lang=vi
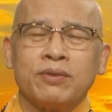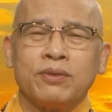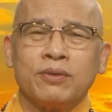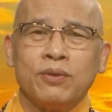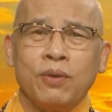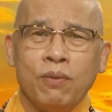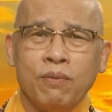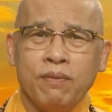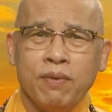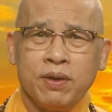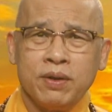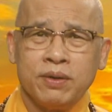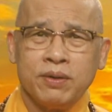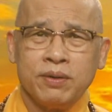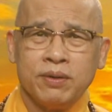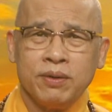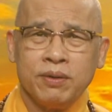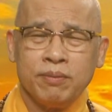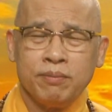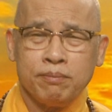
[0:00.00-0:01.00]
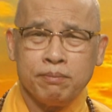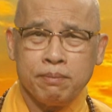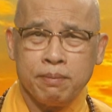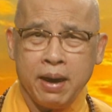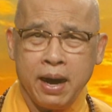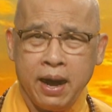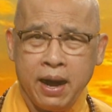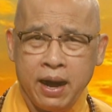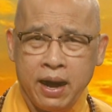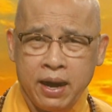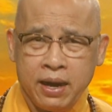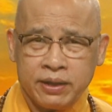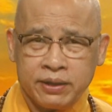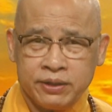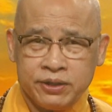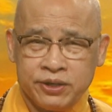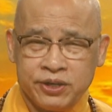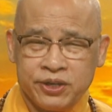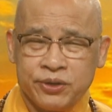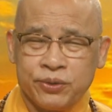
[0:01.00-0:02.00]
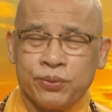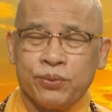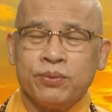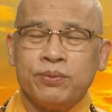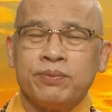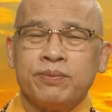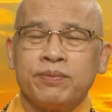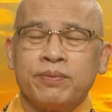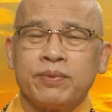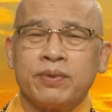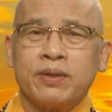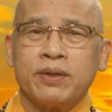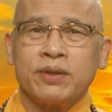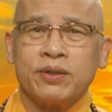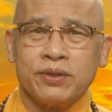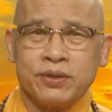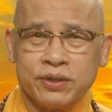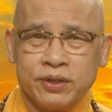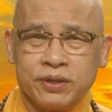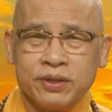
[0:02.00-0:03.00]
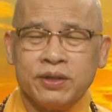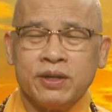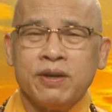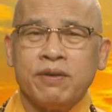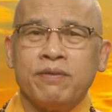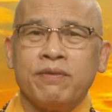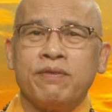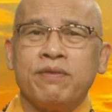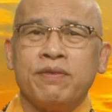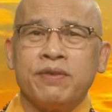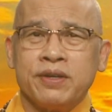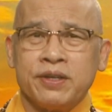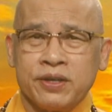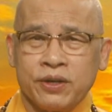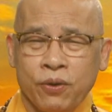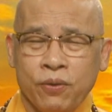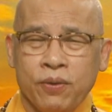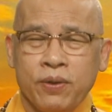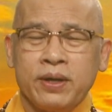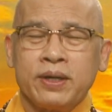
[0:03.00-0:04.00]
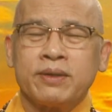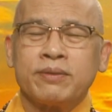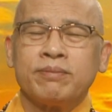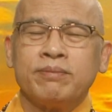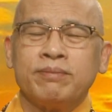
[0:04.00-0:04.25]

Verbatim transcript: đối với ba cái điều thứ nhất là vị ngọt